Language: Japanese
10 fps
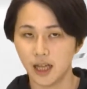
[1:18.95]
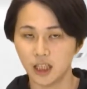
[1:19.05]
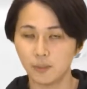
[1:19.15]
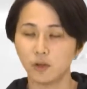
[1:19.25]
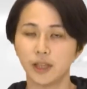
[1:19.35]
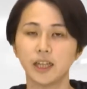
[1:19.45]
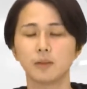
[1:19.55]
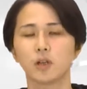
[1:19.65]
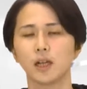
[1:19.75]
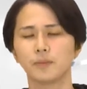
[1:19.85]
アニメを誰
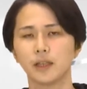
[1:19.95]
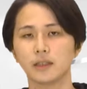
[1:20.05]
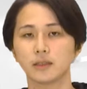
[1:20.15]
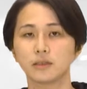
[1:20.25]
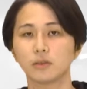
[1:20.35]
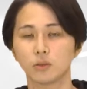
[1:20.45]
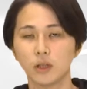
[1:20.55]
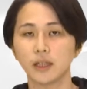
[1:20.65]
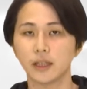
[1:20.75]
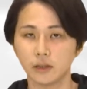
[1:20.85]
でも簡単に作るこ
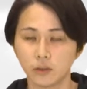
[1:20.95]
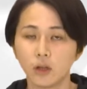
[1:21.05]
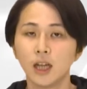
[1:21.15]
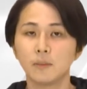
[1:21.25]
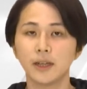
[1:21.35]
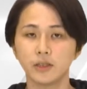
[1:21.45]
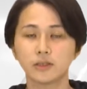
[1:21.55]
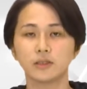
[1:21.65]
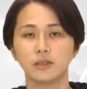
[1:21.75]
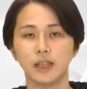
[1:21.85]
とができるとい
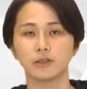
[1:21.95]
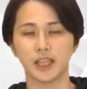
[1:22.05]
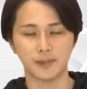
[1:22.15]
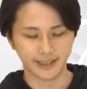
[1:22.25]
うツールでございま